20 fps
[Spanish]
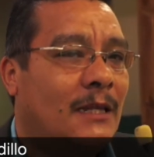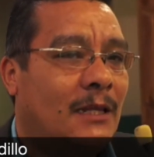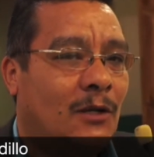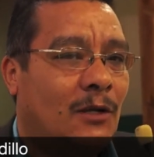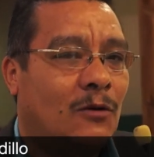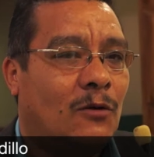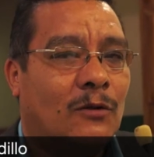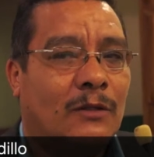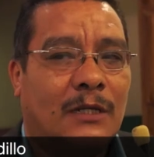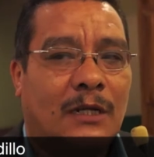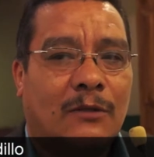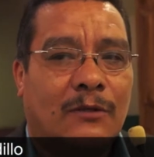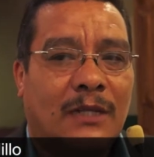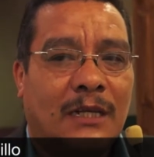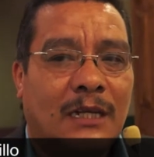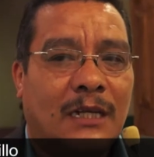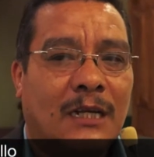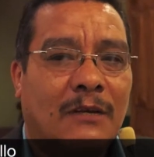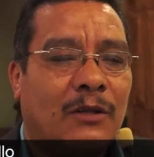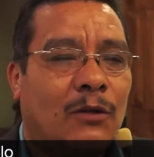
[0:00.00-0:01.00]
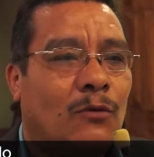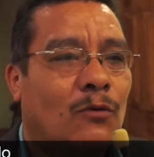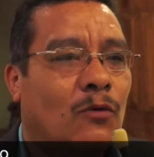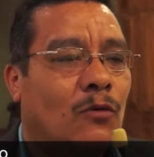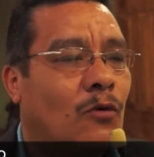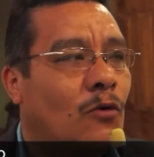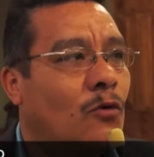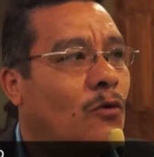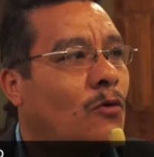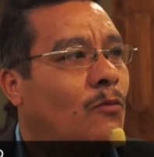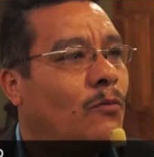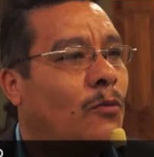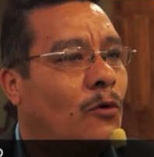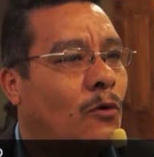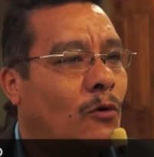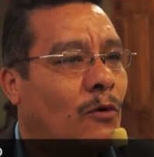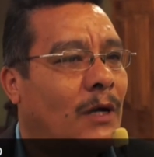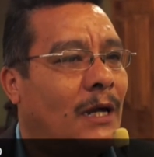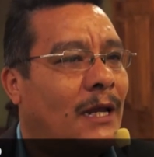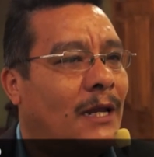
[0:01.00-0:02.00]
De lo contrario, tiene que haber un grupo
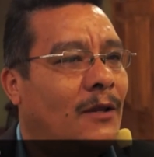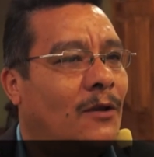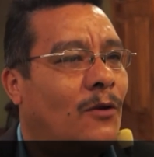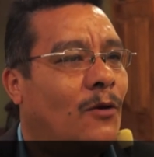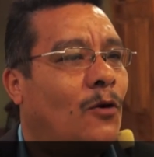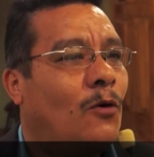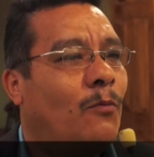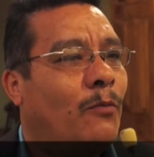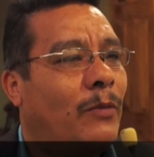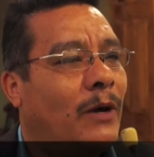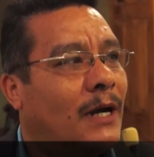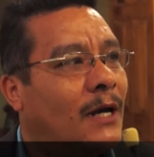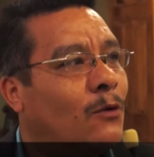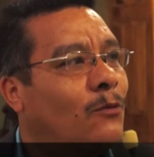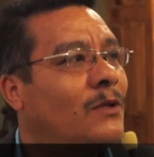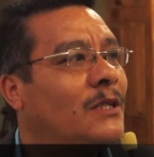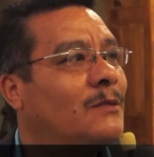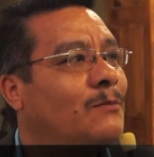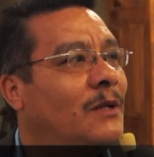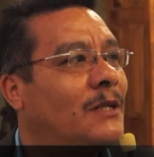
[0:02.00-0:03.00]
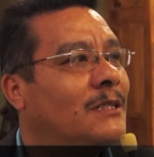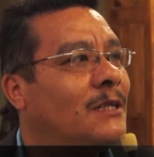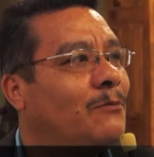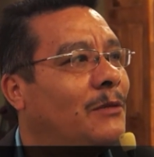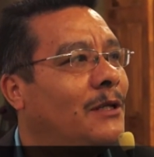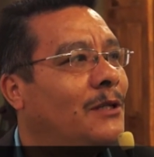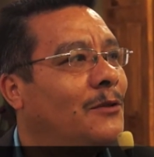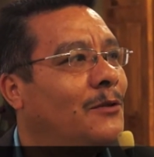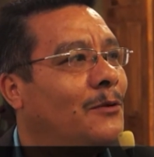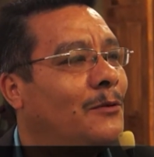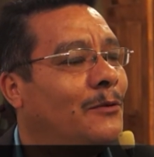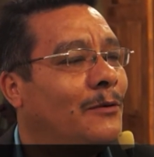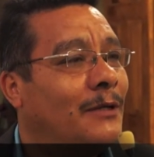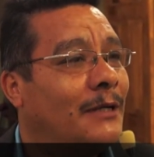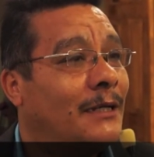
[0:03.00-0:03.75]
local o pagar un desplazamiento.